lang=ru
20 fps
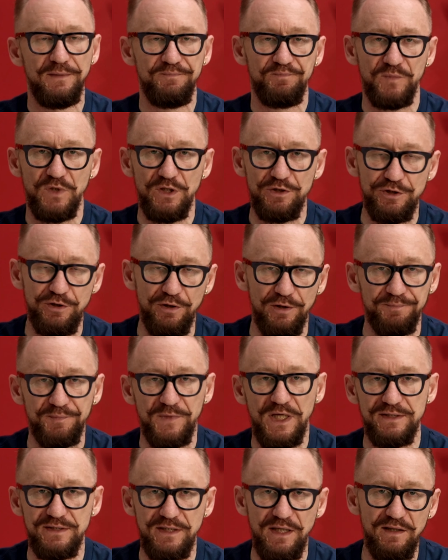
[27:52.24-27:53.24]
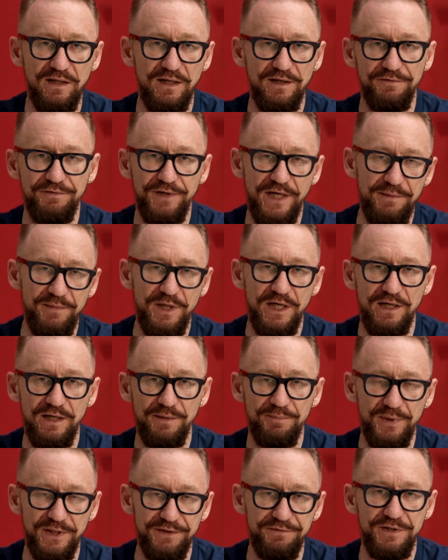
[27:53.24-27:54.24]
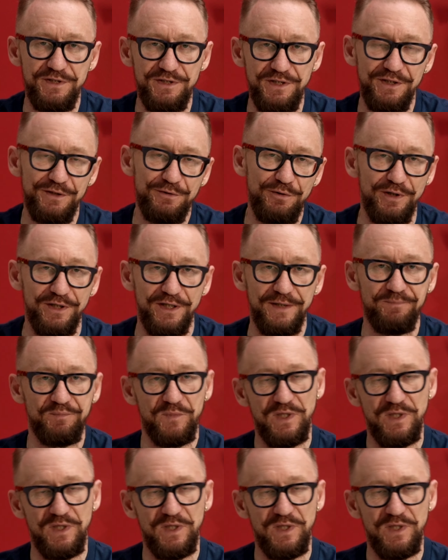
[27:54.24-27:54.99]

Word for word: Ну что, настало время подвести итоги.